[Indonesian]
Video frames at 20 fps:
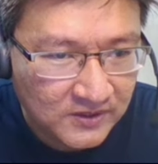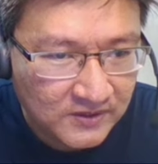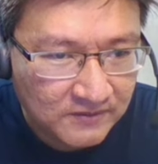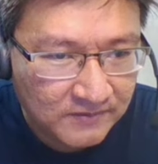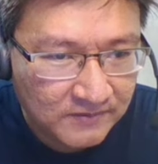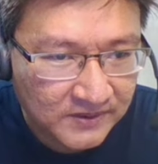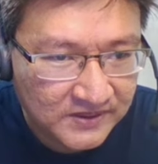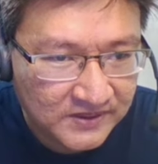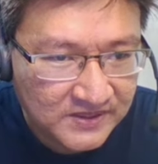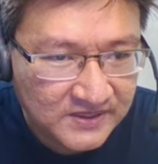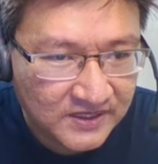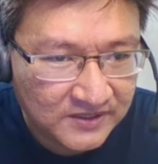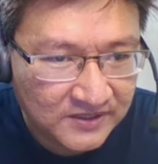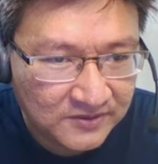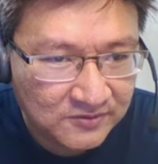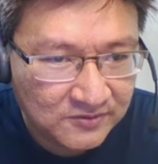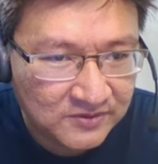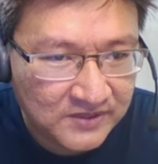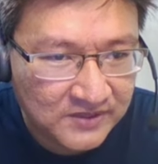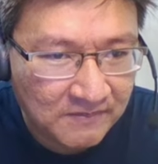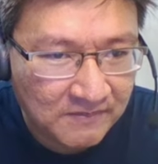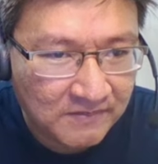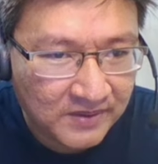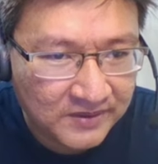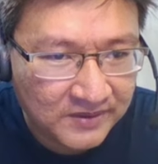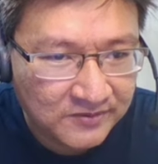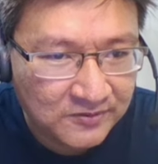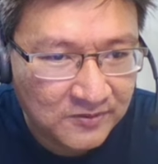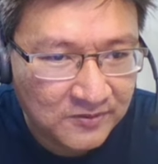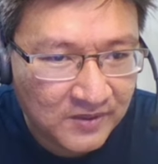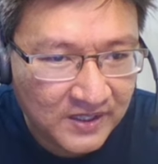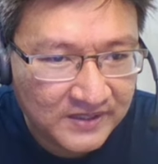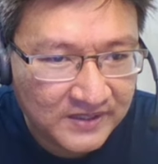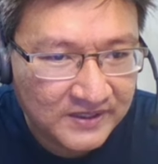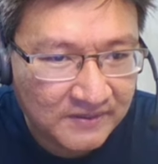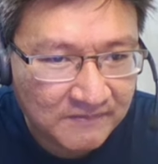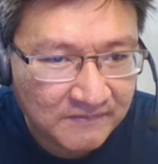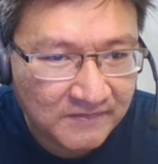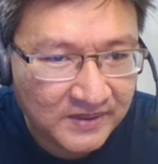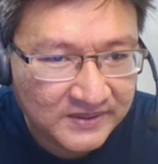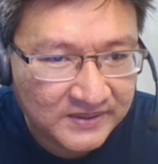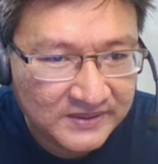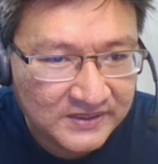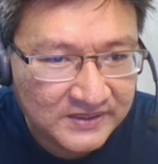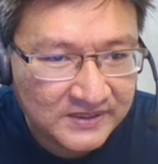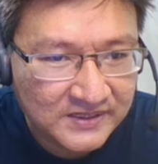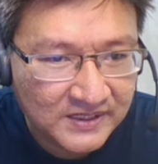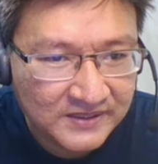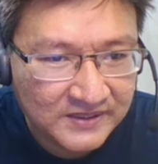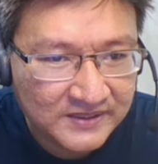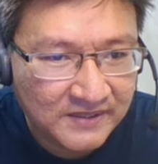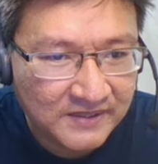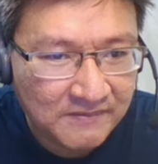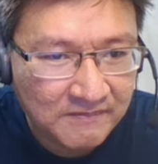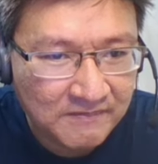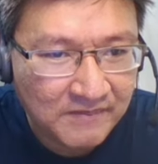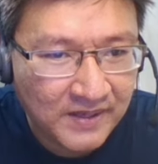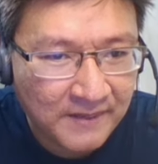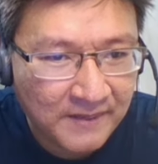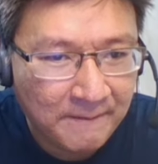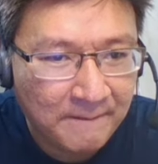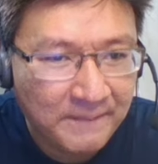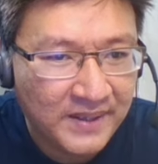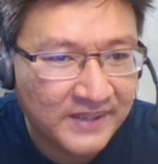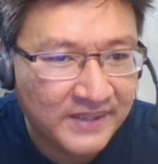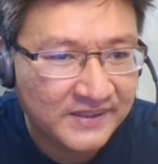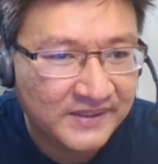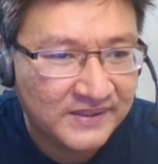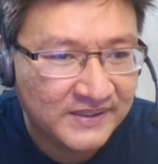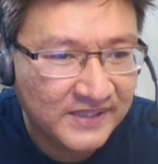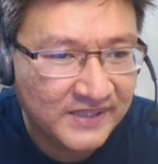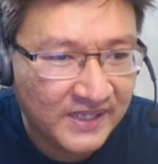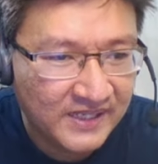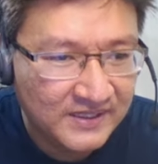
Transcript: Berarti 1 tambah 2 tambah 3 tambah 4 ya.